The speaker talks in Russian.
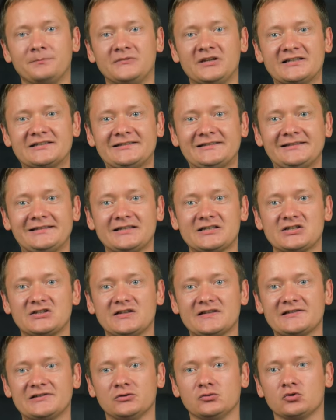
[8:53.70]

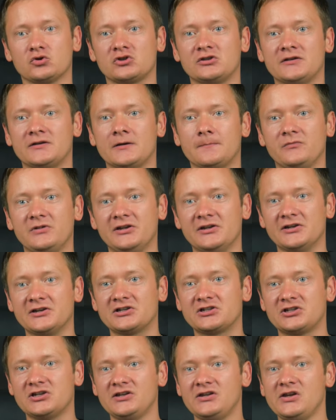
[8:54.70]
достаточно сложная и
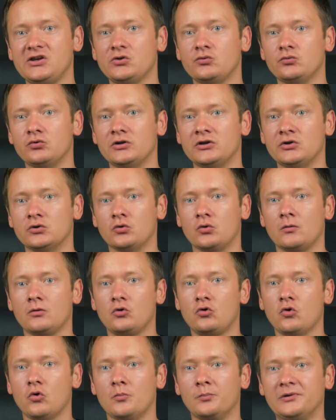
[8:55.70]
решение у нее
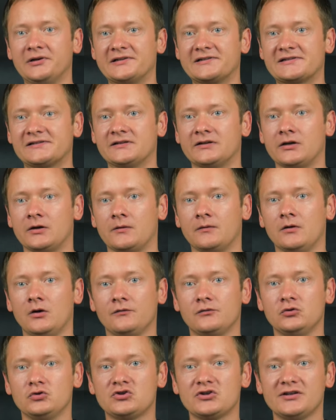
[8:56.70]
комплексное.
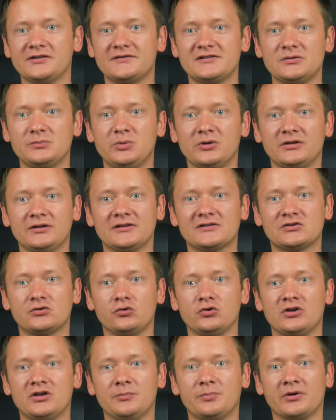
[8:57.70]
Включает в себя
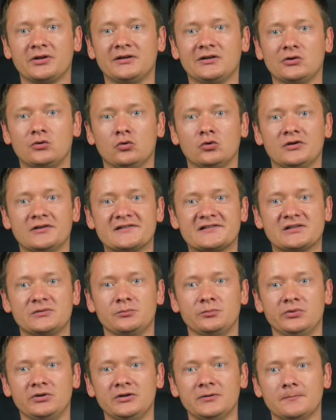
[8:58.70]
настройки протокола
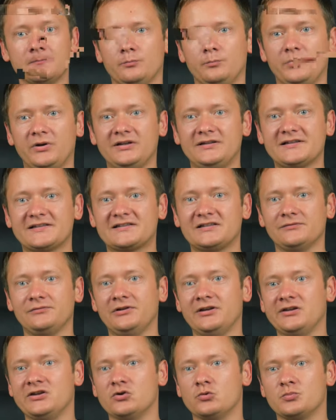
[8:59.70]
SMB,
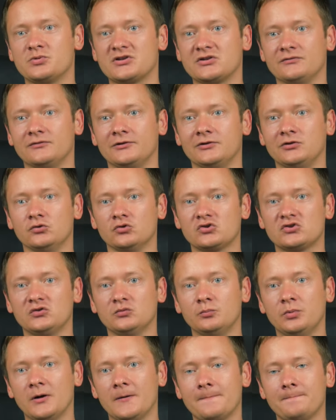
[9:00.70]
предоставление общего
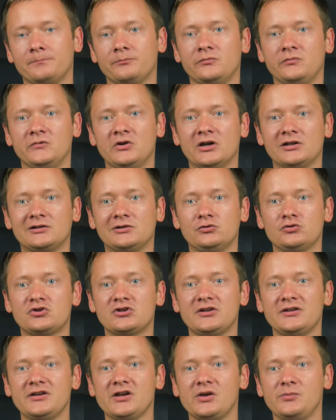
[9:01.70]
доступа и
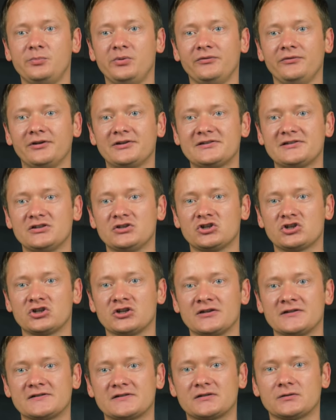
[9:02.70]
отключение IP-версии
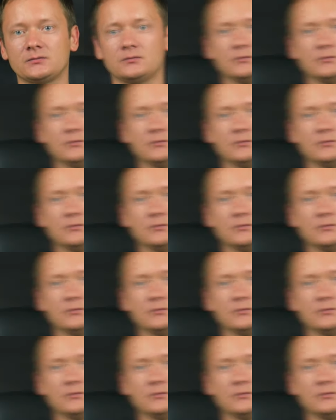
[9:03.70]
6.